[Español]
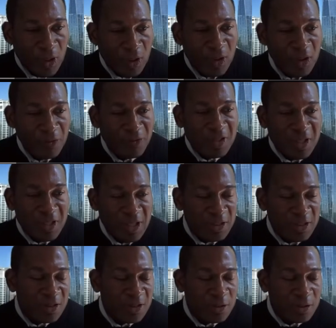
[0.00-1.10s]
que pensar
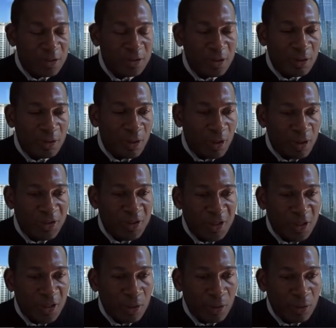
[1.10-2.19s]
de cómo
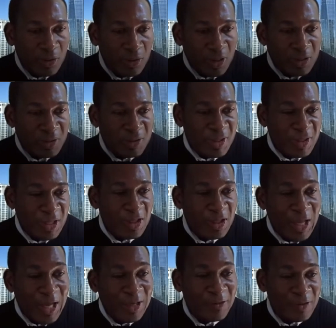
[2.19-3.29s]
um, padres
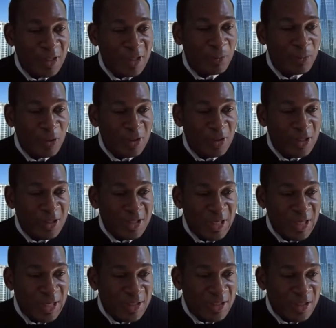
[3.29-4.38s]
pueden ayudar a sus
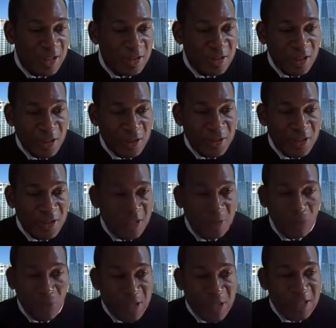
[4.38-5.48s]
niños.
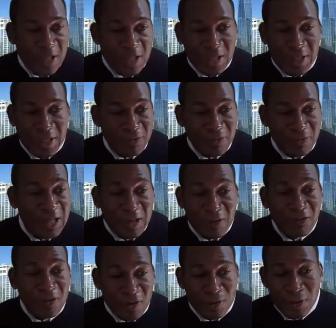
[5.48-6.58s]
Y algo que
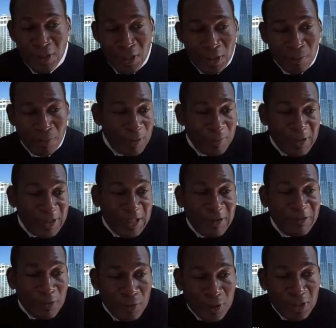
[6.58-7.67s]
también tenemos que
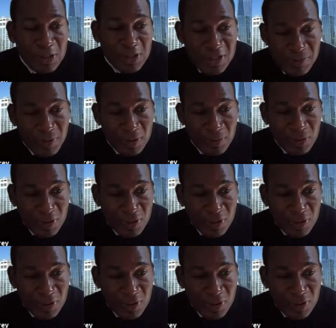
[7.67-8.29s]
pensar es que